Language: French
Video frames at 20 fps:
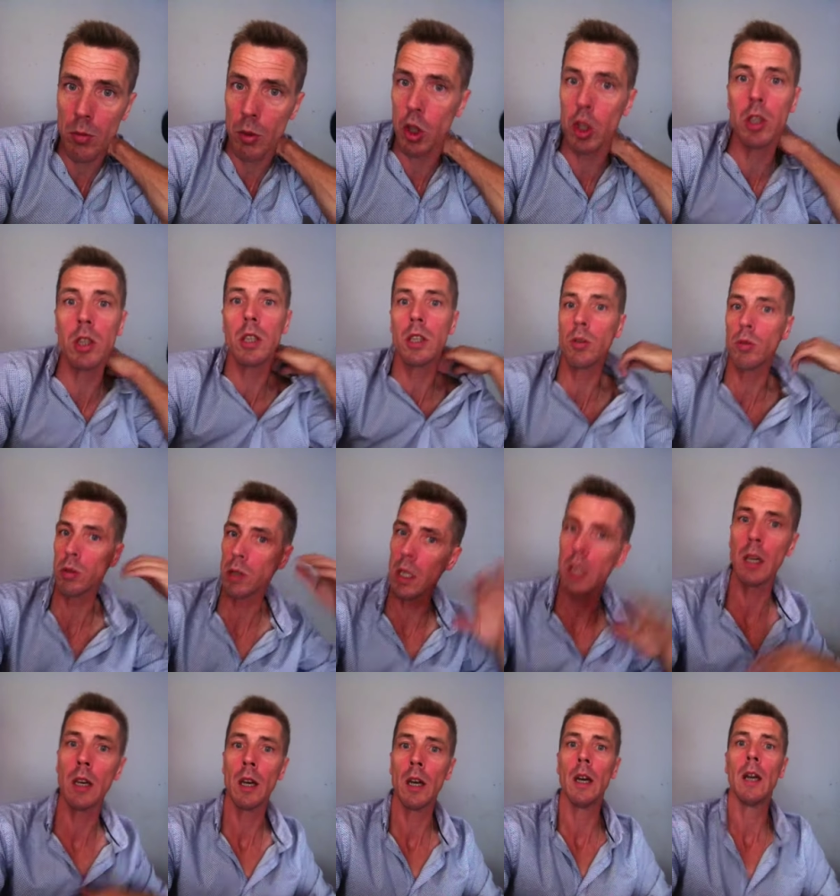Moi, j'ai dit
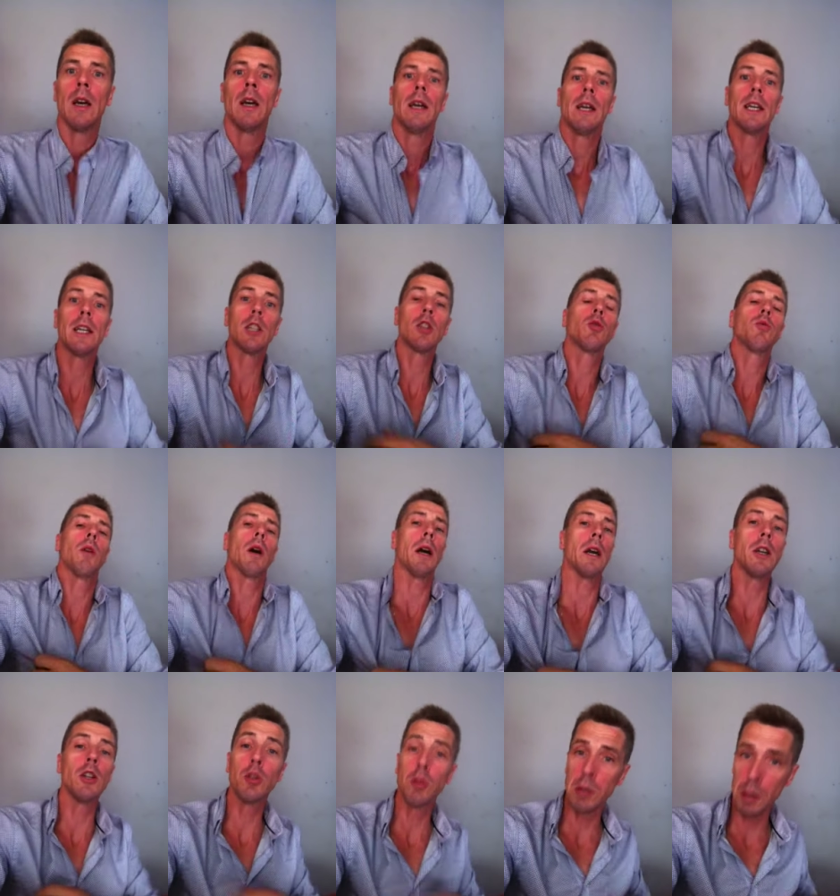écoutez, et
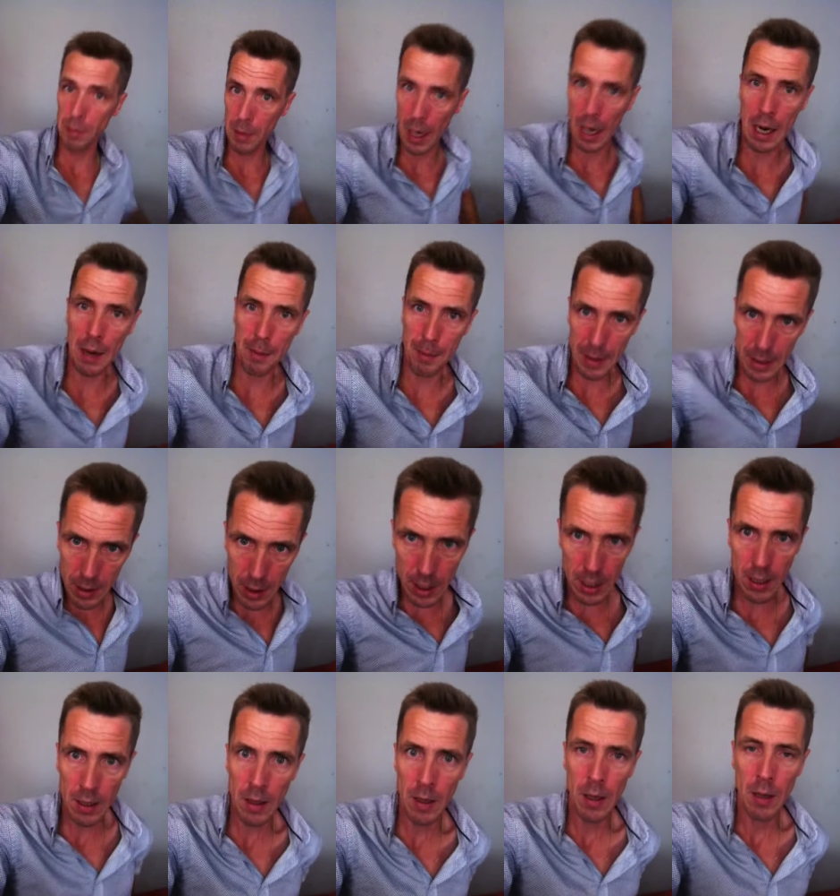je, vais bien
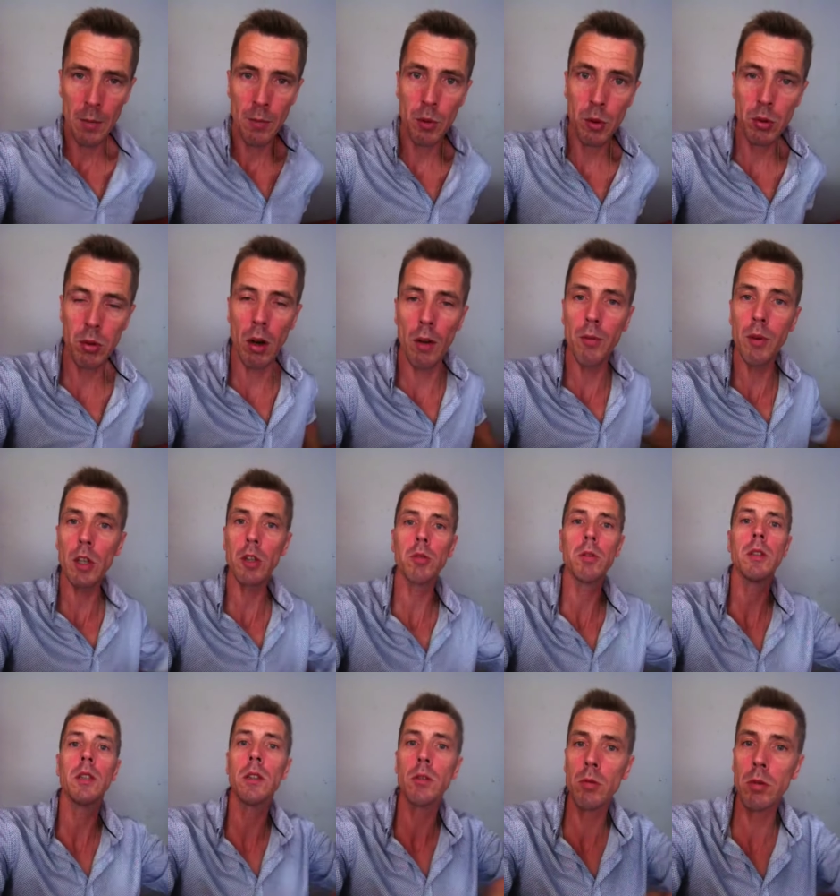répéter plusieurs fois, je
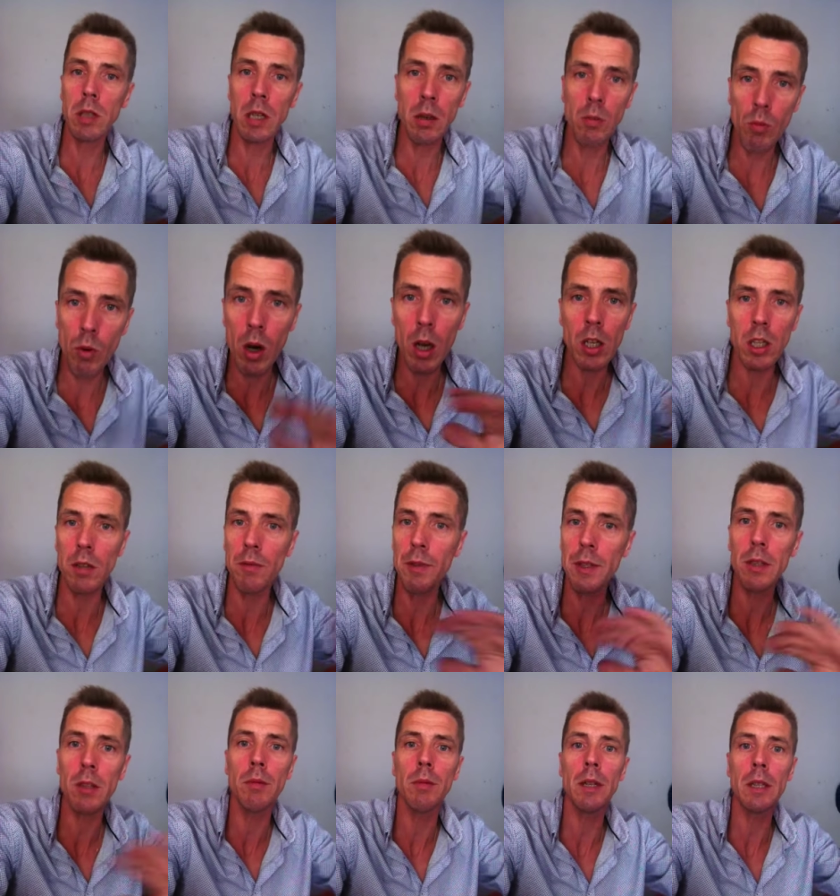lui ai dit écoutez, moi, j'ai
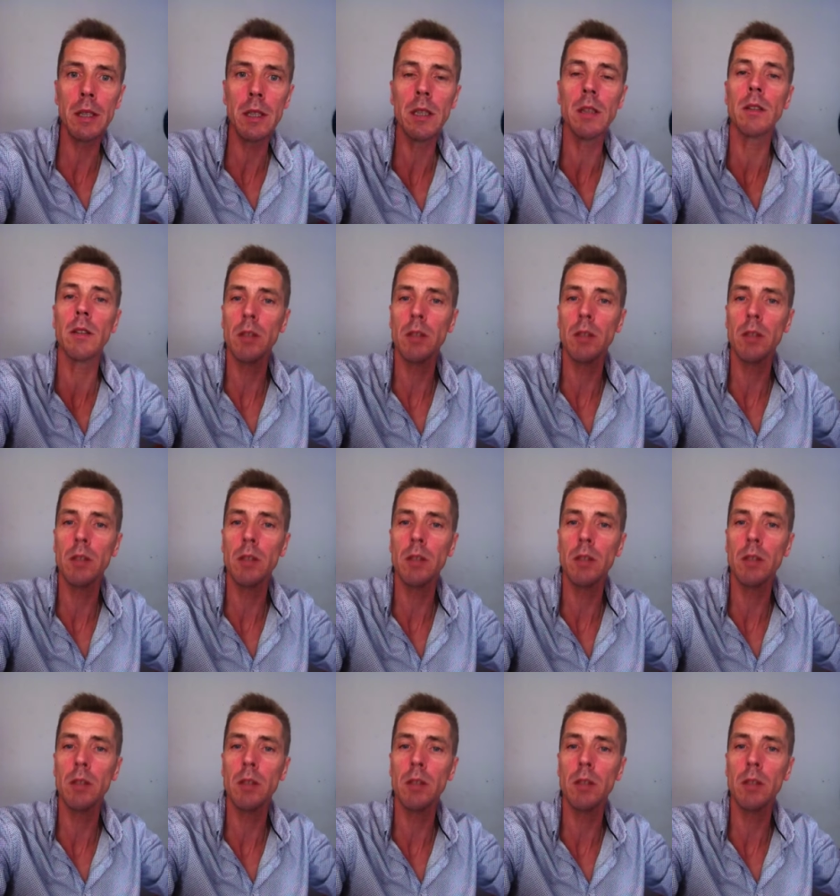fait ce qu'on m'a dit.